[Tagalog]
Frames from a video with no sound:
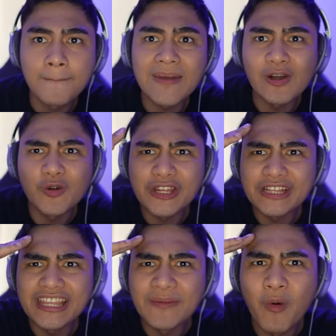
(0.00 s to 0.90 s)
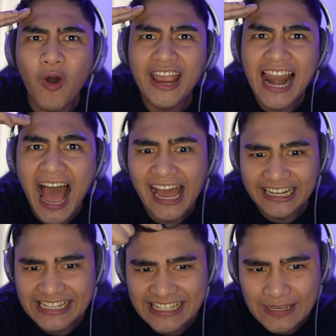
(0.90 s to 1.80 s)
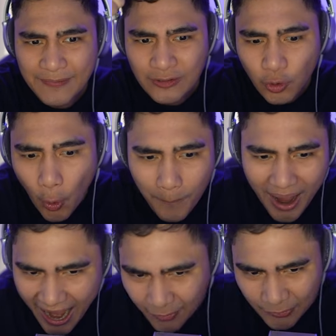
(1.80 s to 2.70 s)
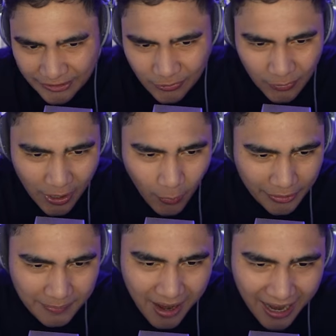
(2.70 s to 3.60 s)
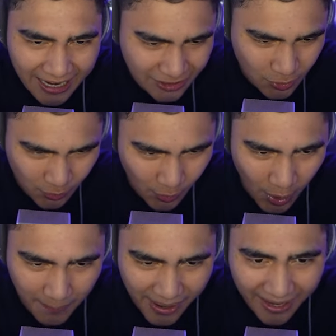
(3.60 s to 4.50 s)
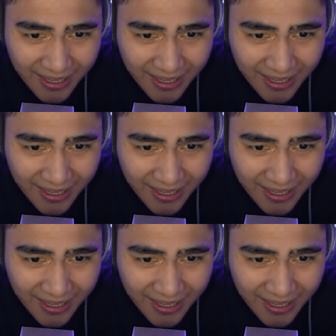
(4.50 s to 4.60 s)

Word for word: pero hindi mo kailangan isipin kung paano ito gawin mga tropa.